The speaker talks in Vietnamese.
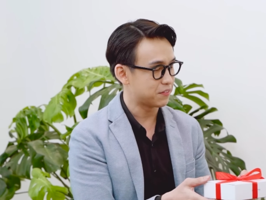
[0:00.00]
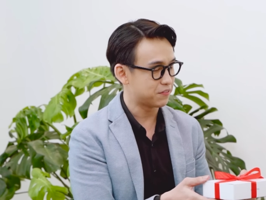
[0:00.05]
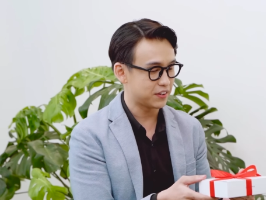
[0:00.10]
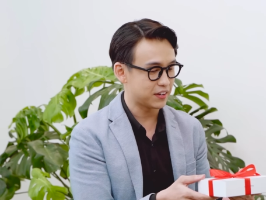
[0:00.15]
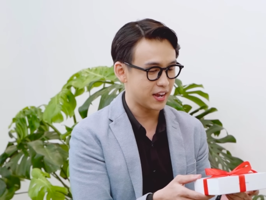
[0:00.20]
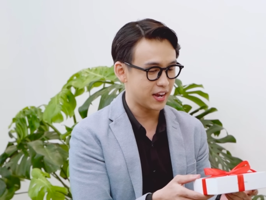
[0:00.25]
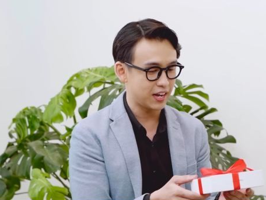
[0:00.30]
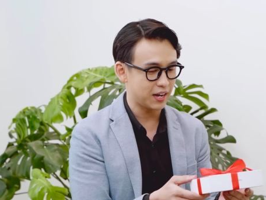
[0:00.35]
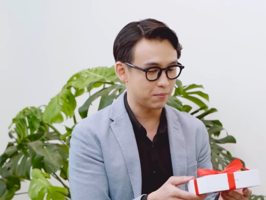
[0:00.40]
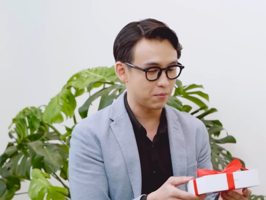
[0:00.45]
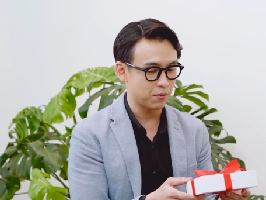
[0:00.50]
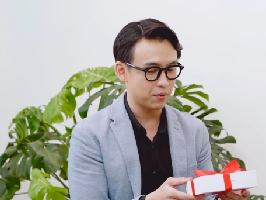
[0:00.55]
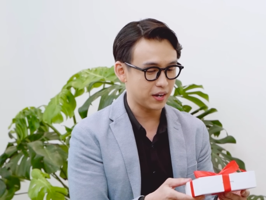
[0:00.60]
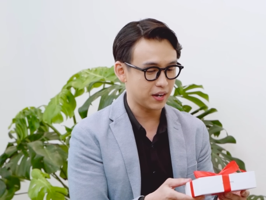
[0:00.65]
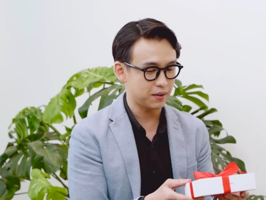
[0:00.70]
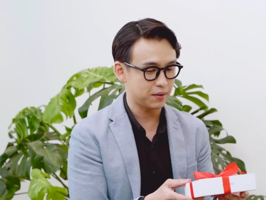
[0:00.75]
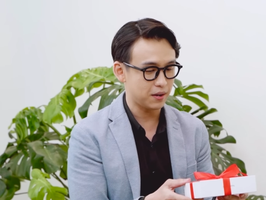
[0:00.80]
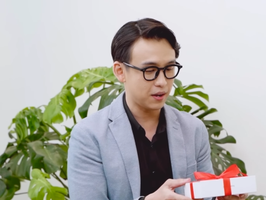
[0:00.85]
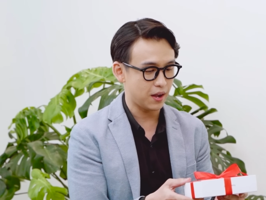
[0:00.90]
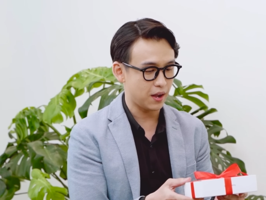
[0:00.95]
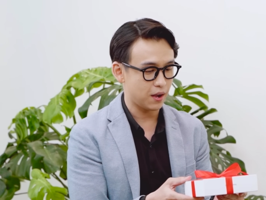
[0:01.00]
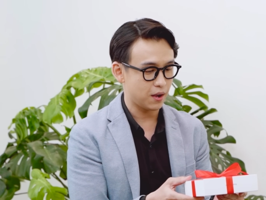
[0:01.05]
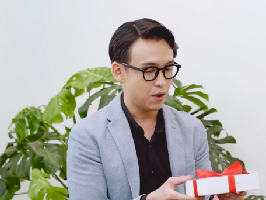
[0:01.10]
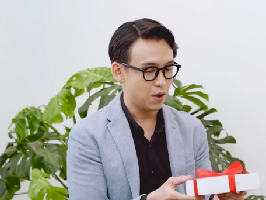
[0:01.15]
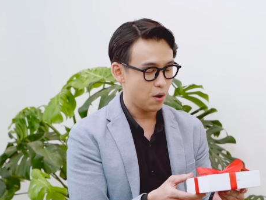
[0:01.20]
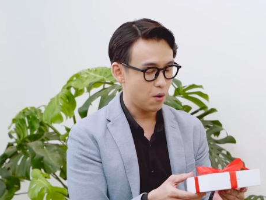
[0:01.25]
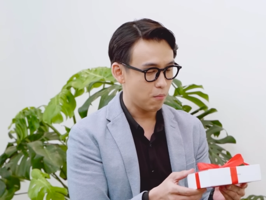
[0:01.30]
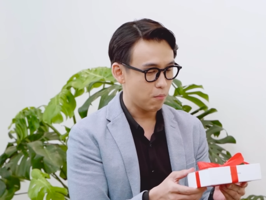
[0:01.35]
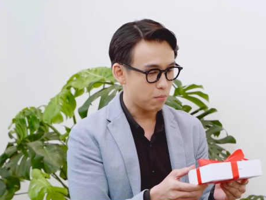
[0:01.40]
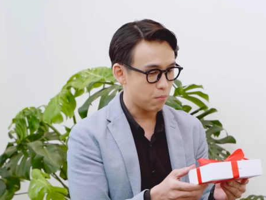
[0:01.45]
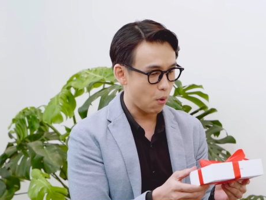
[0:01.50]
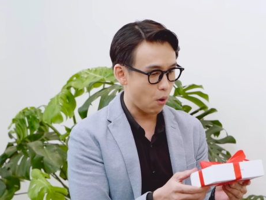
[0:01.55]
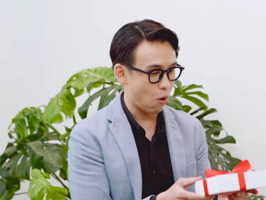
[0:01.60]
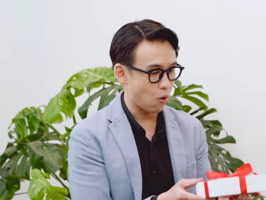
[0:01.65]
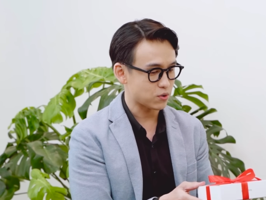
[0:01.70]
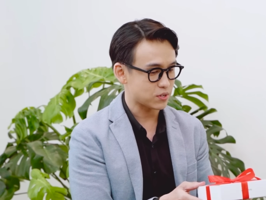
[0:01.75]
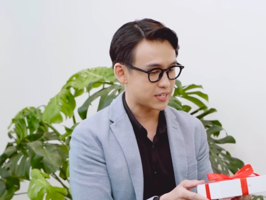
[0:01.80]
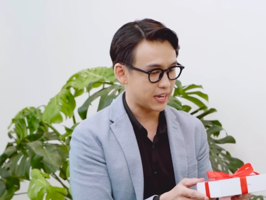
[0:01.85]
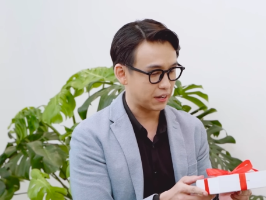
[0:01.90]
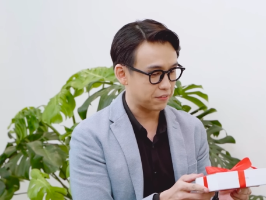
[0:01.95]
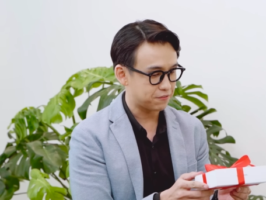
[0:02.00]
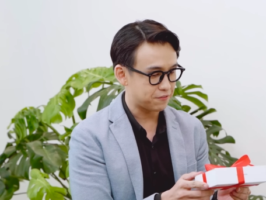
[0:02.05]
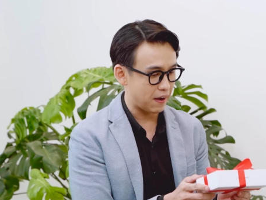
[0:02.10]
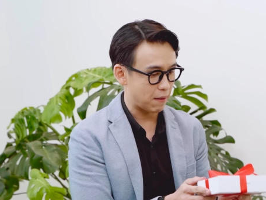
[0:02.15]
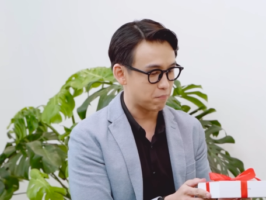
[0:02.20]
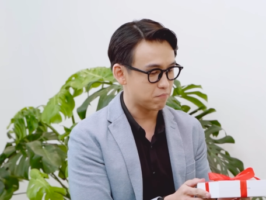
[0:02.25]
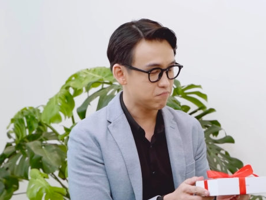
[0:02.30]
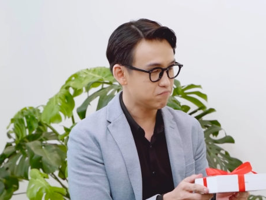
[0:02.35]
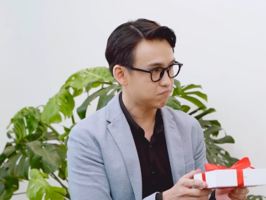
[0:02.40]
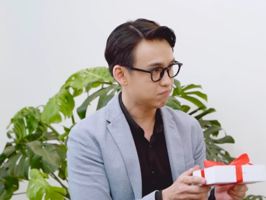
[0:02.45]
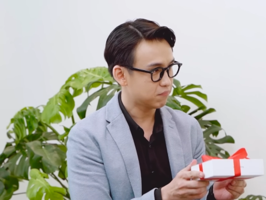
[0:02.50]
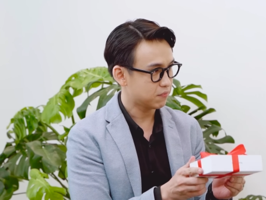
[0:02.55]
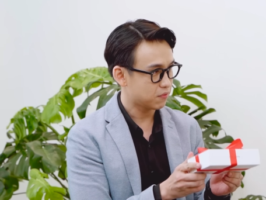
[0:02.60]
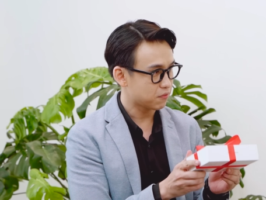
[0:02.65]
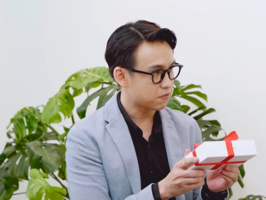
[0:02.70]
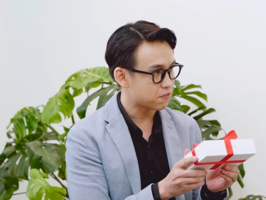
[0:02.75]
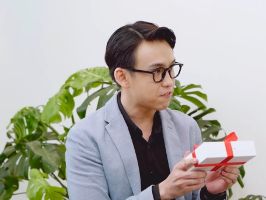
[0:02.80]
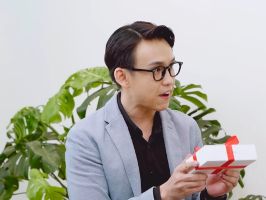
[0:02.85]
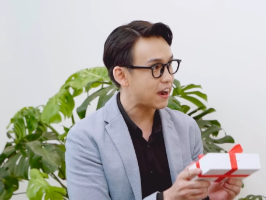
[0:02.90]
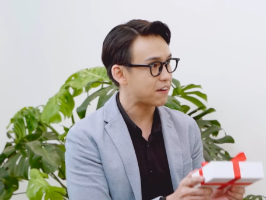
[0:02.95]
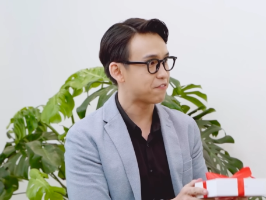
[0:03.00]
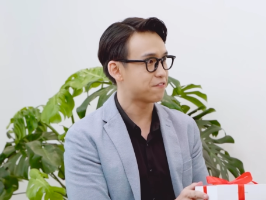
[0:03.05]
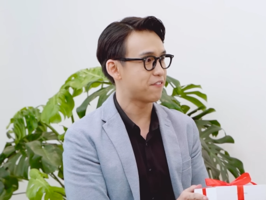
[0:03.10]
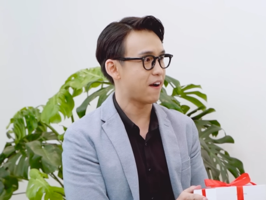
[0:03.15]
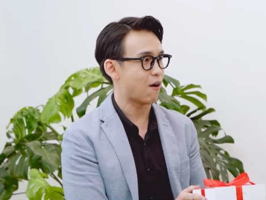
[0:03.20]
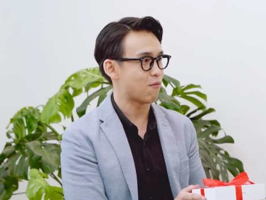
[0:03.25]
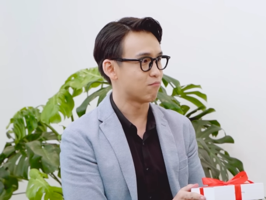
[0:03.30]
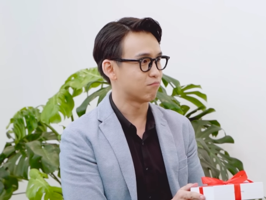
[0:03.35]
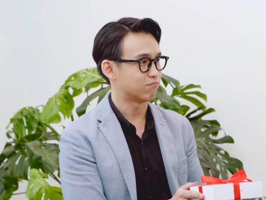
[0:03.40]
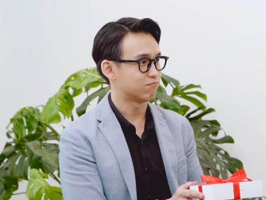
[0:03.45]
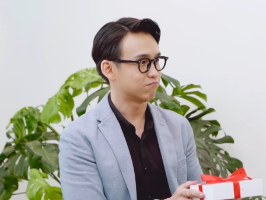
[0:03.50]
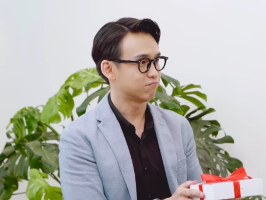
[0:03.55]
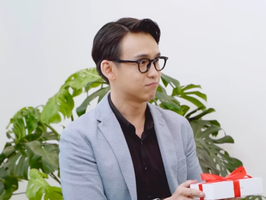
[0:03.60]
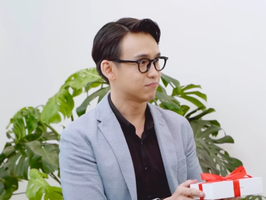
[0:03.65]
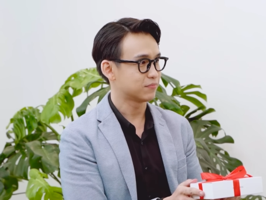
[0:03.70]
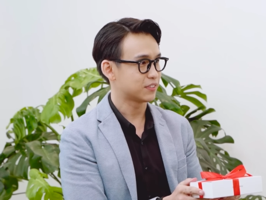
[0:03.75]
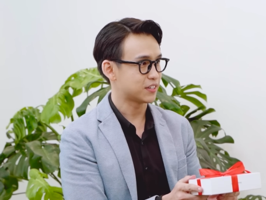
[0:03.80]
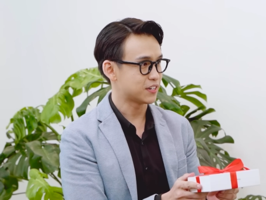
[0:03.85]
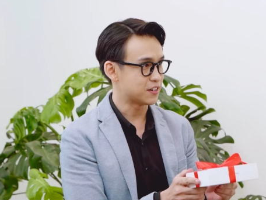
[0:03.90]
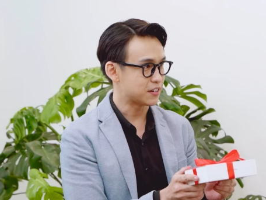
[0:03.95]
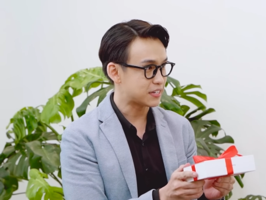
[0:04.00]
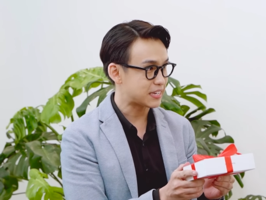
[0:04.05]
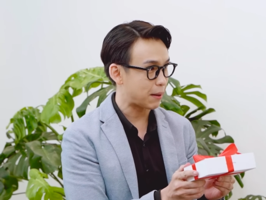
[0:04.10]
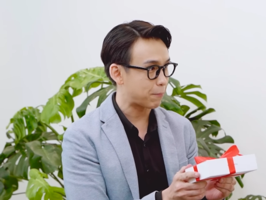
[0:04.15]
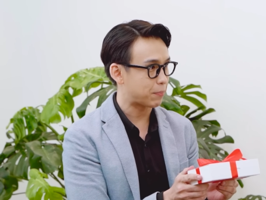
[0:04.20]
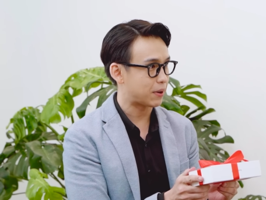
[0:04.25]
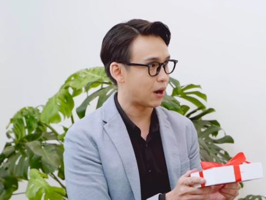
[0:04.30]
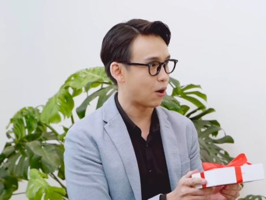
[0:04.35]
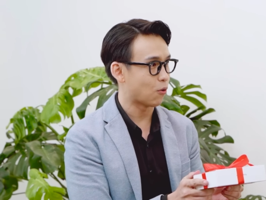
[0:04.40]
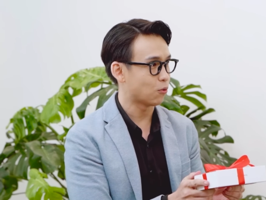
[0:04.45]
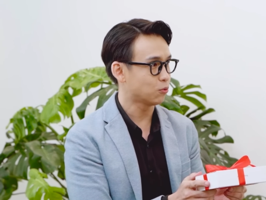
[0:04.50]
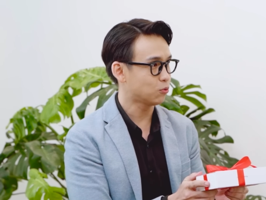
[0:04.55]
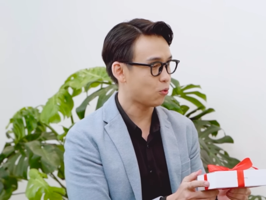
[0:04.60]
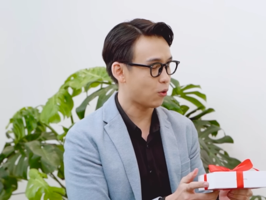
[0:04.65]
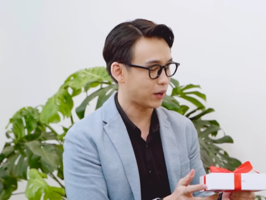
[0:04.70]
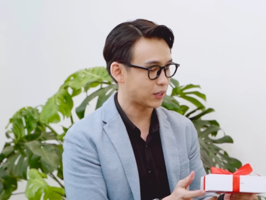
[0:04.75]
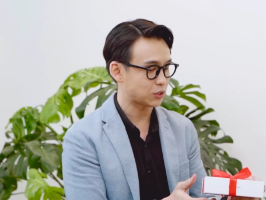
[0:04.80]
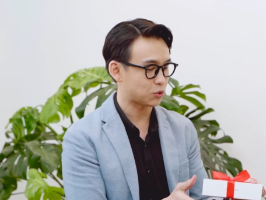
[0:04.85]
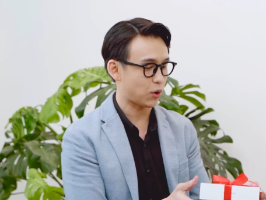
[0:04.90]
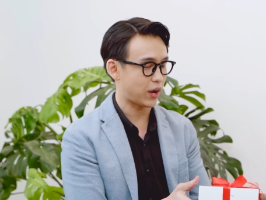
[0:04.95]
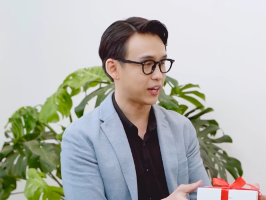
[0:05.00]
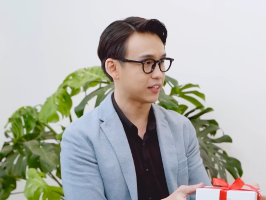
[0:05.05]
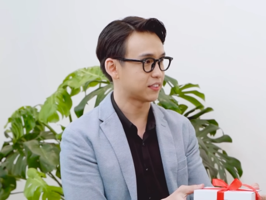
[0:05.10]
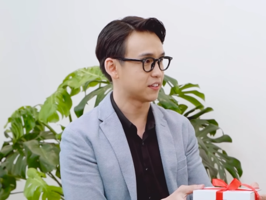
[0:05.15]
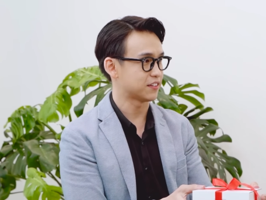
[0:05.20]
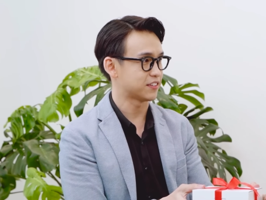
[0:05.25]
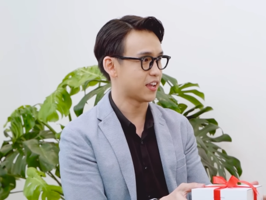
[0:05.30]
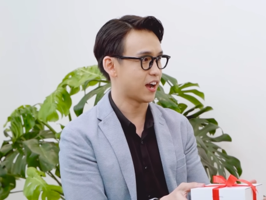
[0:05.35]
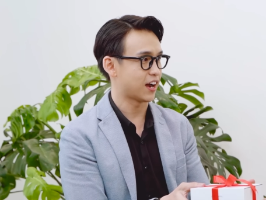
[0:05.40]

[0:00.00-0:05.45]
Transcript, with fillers: Bởi vì đây là một cái uh, bộ sản phẩm văn phòng được nhập khẩu hoàn toàn từ